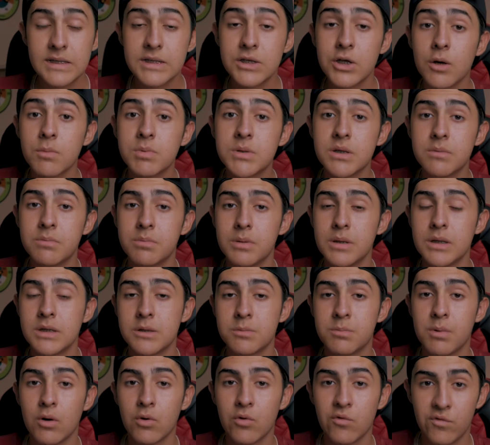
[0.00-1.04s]
Sinopse
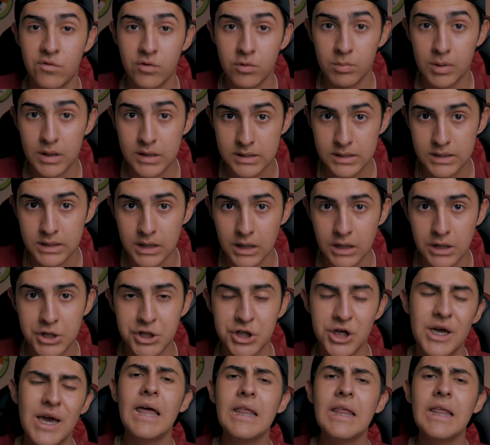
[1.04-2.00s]
principal do filme é a seguinte: